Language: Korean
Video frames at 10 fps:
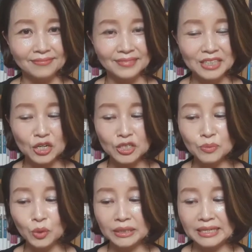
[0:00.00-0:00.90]
그러지
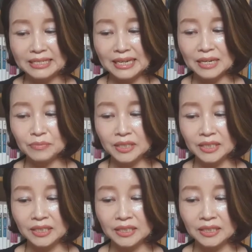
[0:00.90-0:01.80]
못한
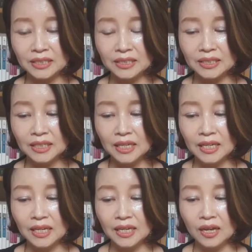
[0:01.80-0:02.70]
사람들은
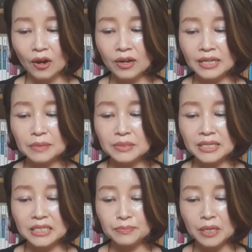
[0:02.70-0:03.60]
헐값에
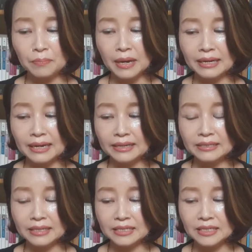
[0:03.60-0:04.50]
집을 팔아
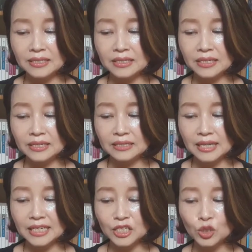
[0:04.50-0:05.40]
자신들이
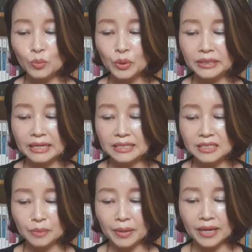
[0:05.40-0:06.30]
살지도 못하는
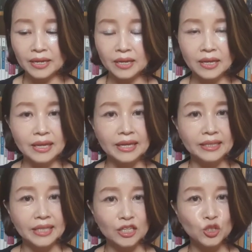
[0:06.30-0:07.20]
집에
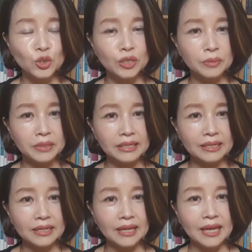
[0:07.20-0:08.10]

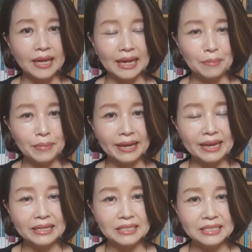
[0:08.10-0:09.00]
대출금을 갚아야
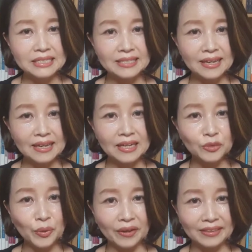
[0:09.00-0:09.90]
하는 신세가
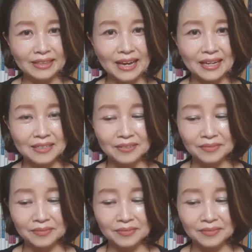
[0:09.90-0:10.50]
되었다.